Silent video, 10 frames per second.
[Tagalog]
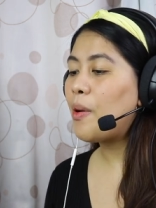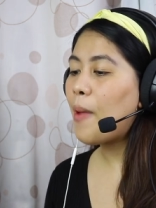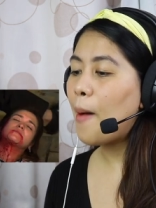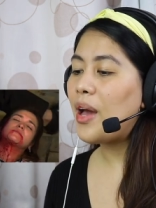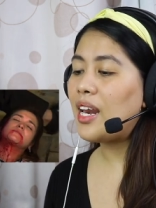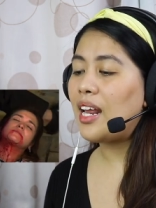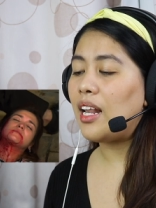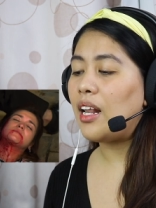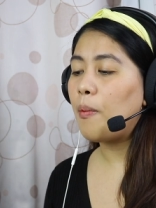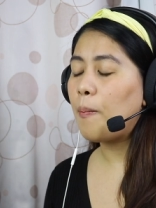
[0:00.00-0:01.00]

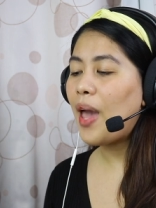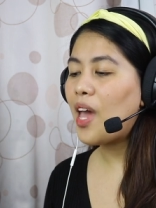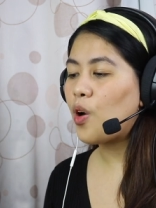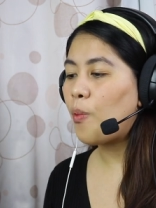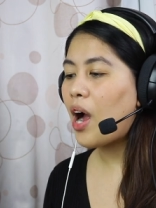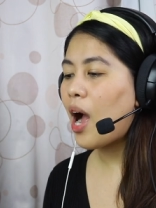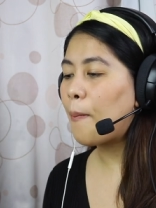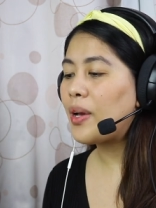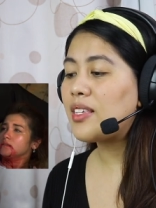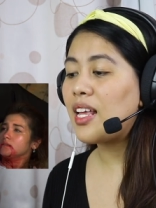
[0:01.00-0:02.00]
mababaril, pero
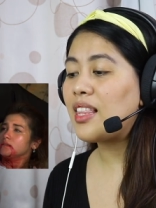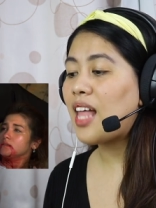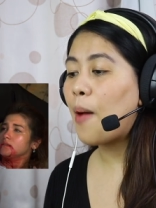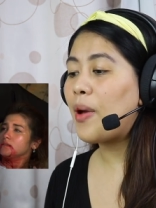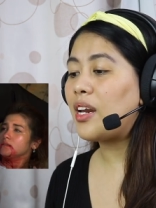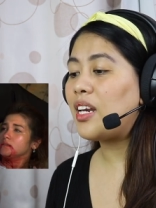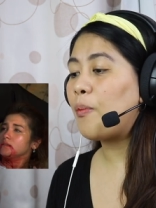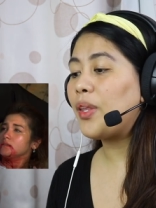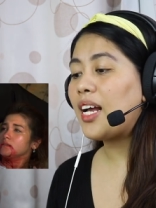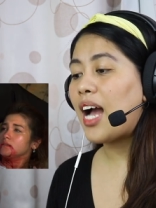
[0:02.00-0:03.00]
makakapagsalita pa rin ng
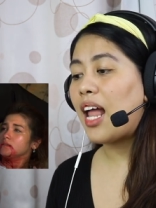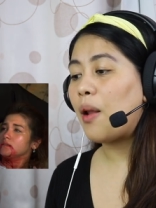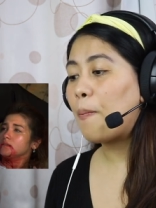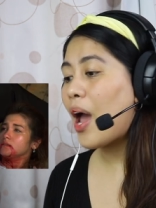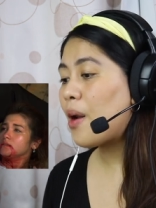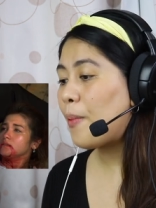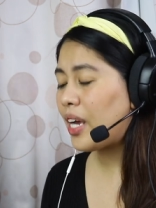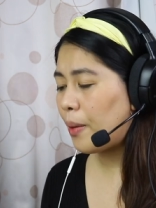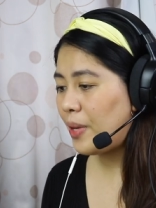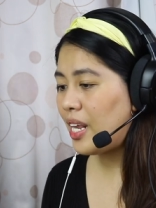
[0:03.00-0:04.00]
matagal para
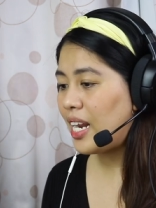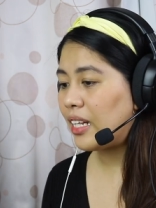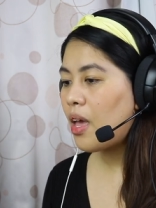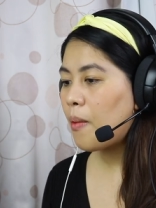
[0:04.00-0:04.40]
maghabilin,